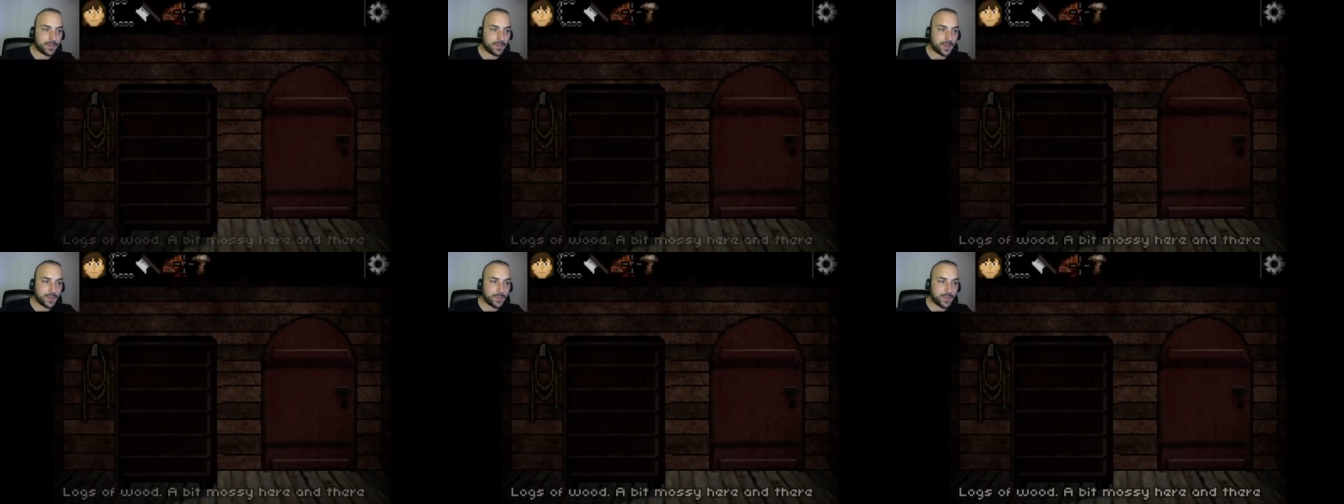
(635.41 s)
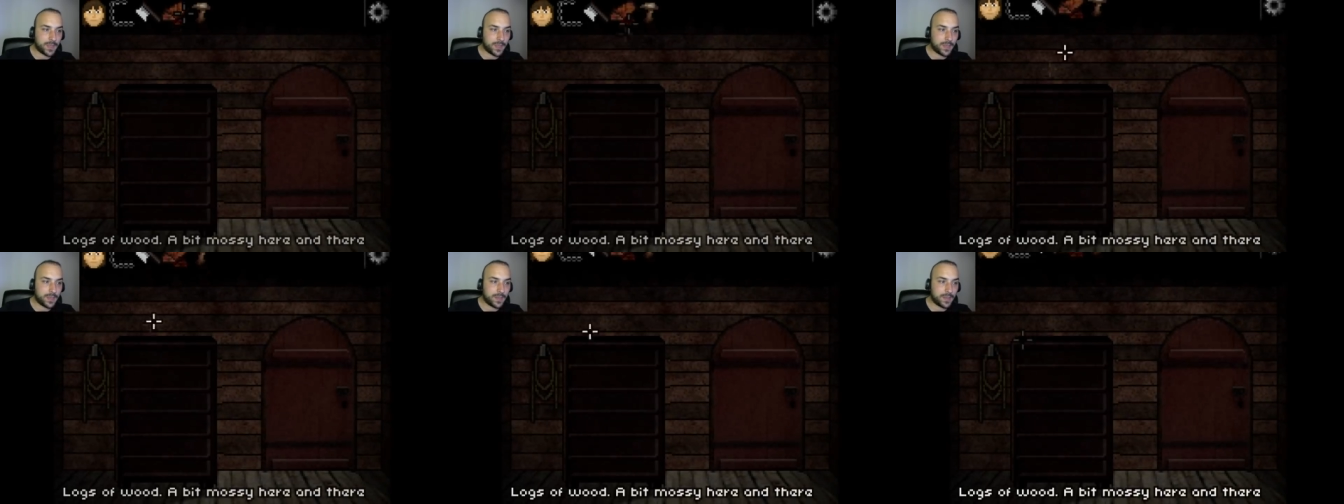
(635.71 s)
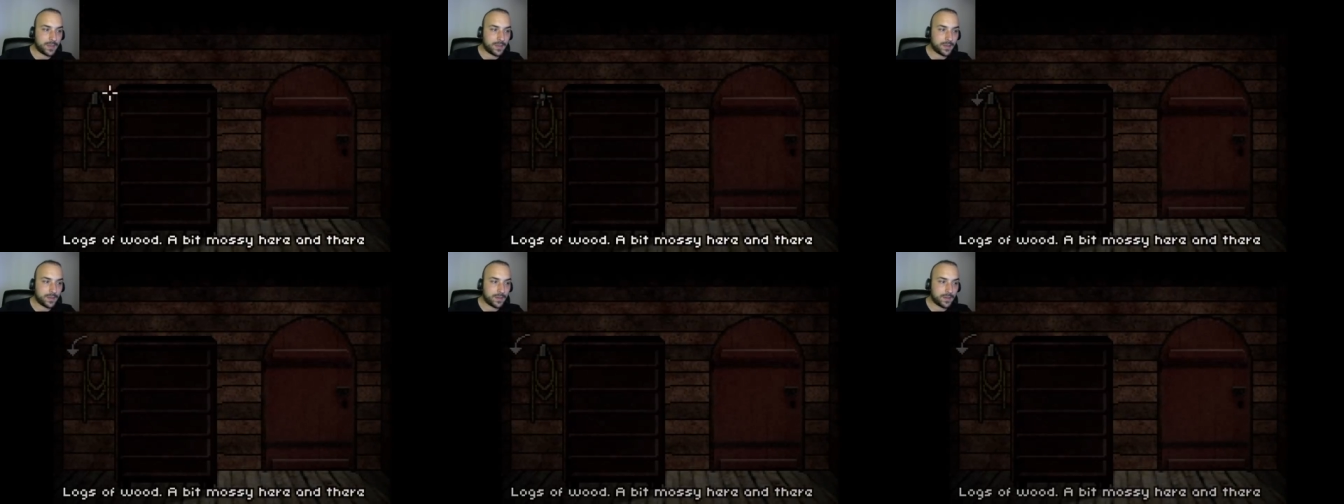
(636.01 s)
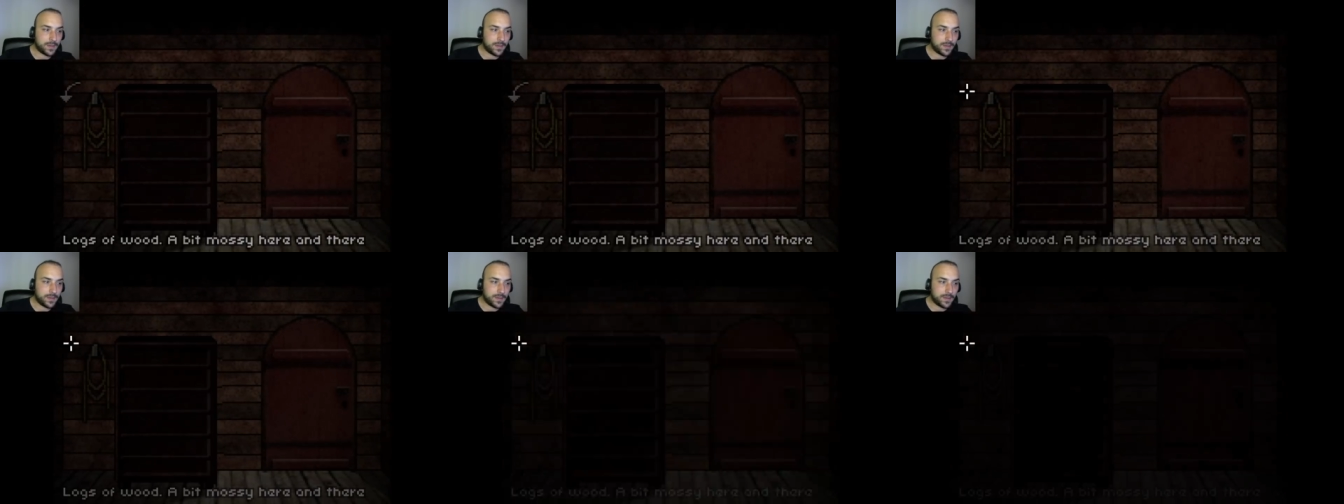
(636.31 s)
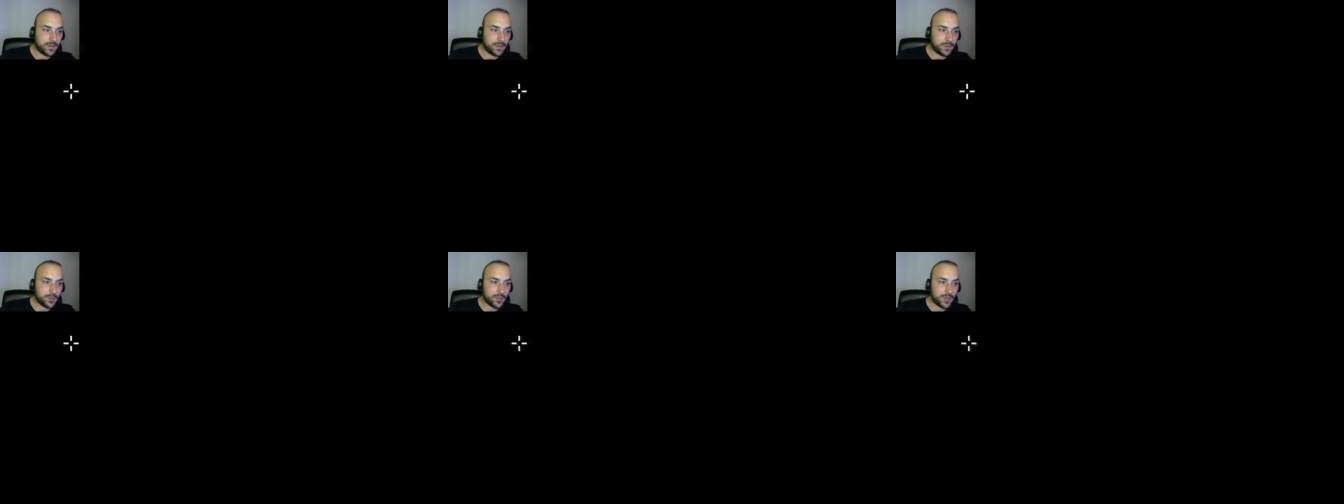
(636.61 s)
kapıyı.
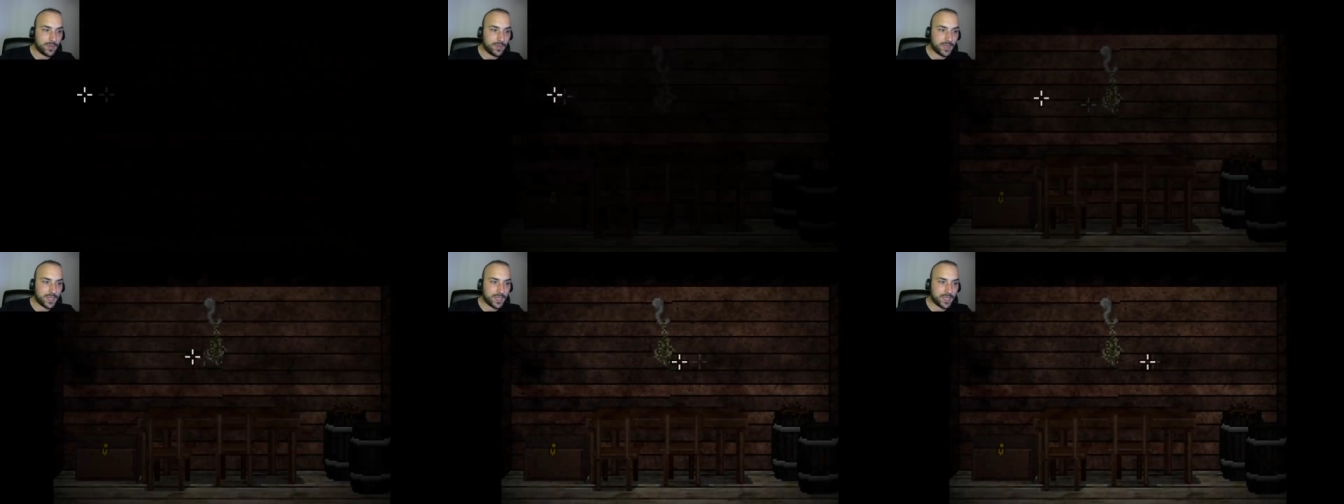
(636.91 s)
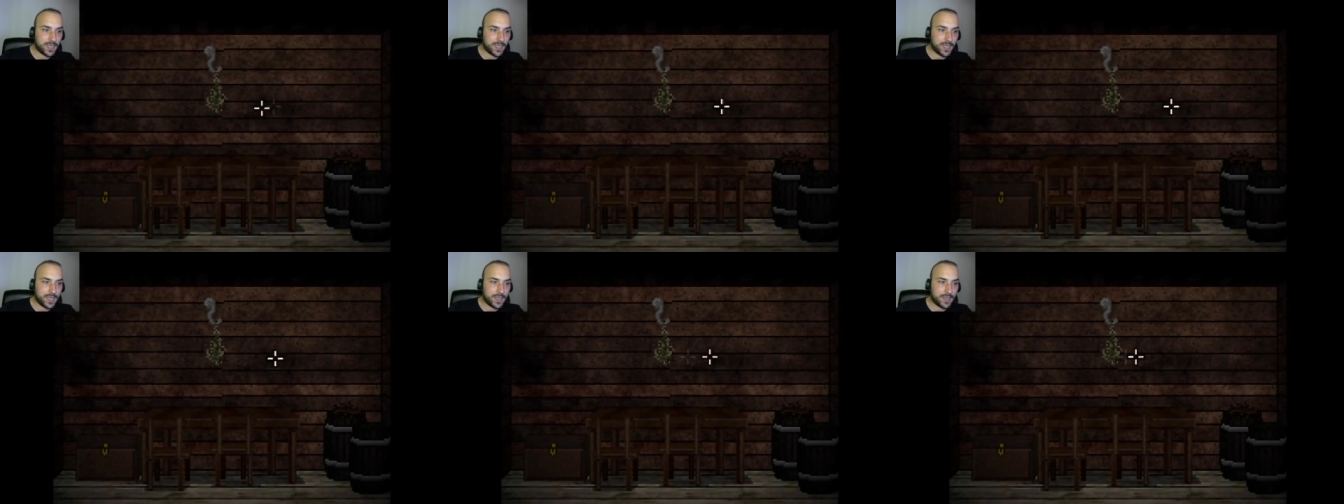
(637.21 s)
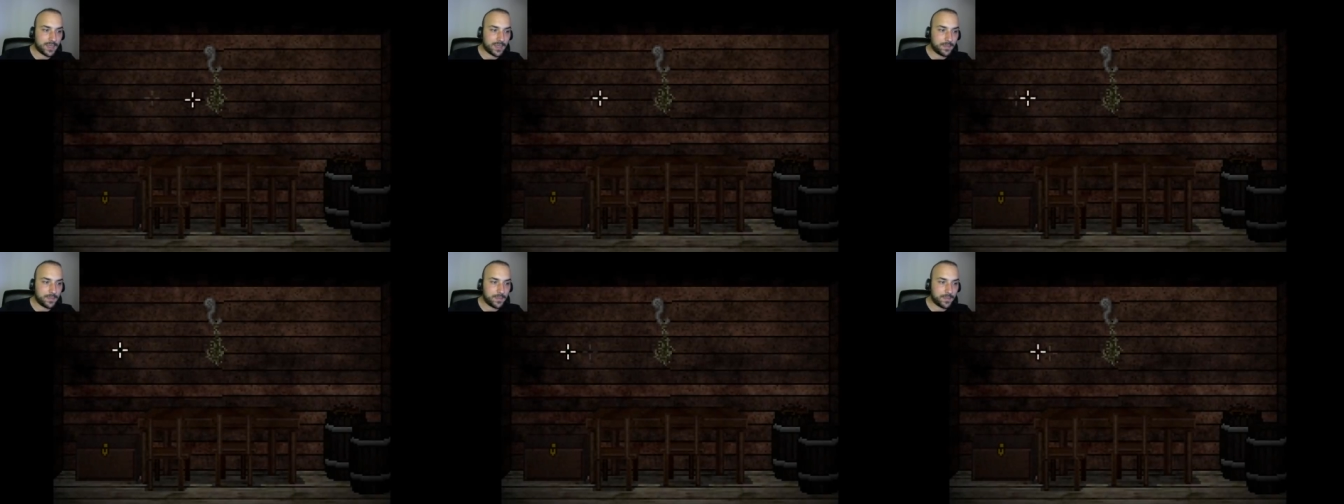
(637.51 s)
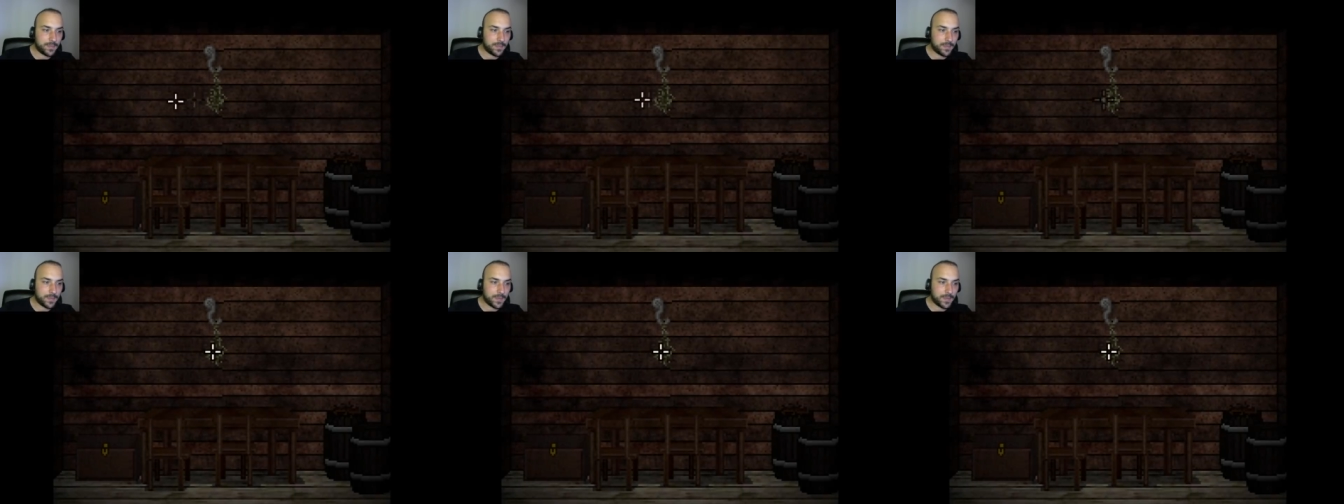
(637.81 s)
Şöyle bir yana geldim.